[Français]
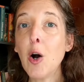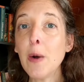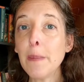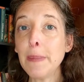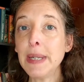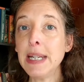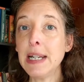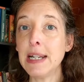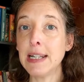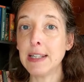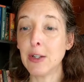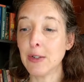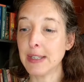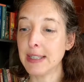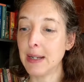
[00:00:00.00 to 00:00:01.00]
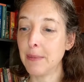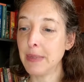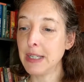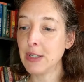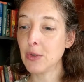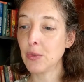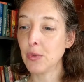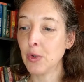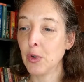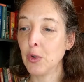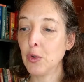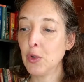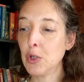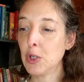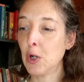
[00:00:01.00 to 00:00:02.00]
empilés dans sa maison,
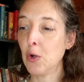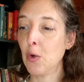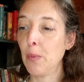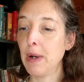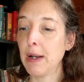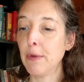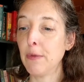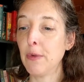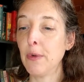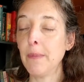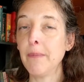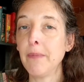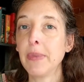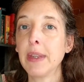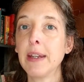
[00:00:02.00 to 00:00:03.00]
du sol au plafond,